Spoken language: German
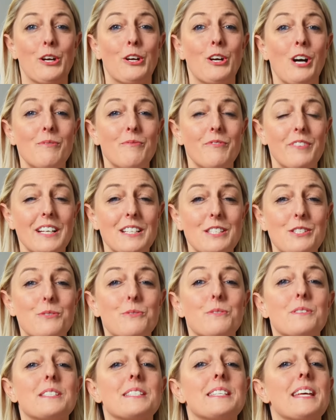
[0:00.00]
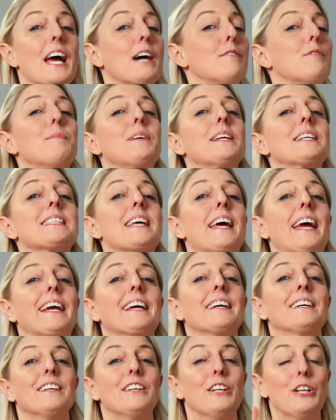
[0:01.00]
Kommen wir zu Thermomix Hack
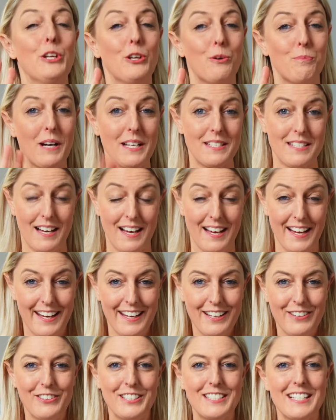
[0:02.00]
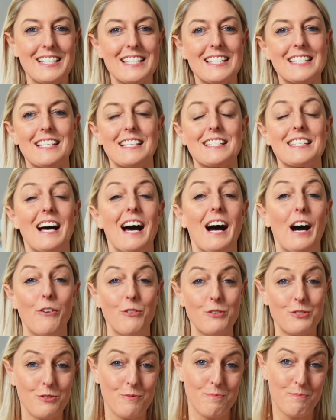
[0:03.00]
Nummer 3 und das ist das
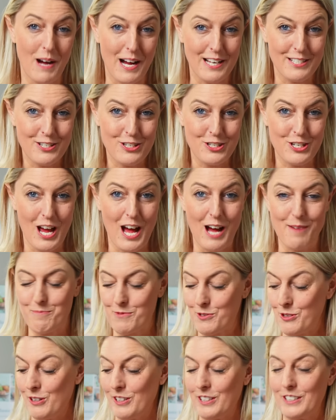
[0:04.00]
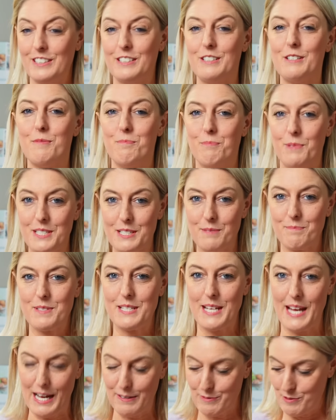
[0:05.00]
automatische Abtrocknen mit dem
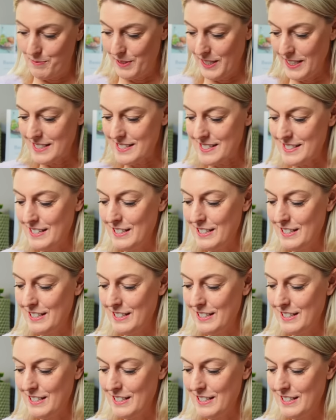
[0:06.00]
Thermomix.